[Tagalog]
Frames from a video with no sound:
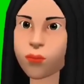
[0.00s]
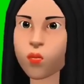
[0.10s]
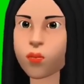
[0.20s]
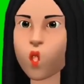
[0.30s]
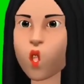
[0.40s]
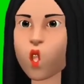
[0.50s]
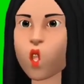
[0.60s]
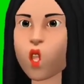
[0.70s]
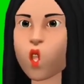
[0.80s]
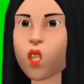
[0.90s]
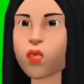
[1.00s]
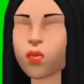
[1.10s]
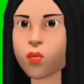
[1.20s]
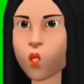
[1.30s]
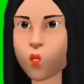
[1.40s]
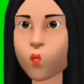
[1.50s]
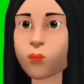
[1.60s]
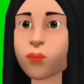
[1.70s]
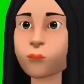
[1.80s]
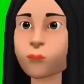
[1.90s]
I-click nyo lang po ang
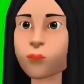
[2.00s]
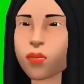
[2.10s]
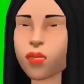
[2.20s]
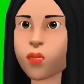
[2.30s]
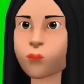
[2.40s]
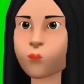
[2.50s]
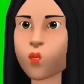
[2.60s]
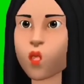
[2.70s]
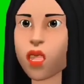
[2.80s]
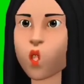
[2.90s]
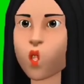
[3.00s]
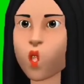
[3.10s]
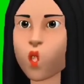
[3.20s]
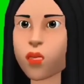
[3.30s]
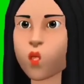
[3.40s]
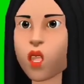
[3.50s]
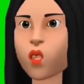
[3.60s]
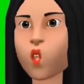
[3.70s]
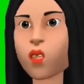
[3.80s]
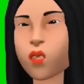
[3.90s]
notification bell para lagi po
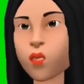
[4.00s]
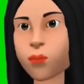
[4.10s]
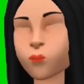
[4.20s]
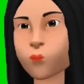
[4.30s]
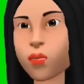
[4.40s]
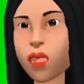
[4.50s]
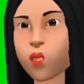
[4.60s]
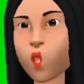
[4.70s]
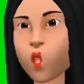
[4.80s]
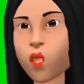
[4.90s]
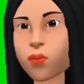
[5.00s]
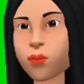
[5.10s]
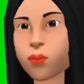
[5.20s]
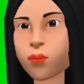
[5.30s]
kayong updated.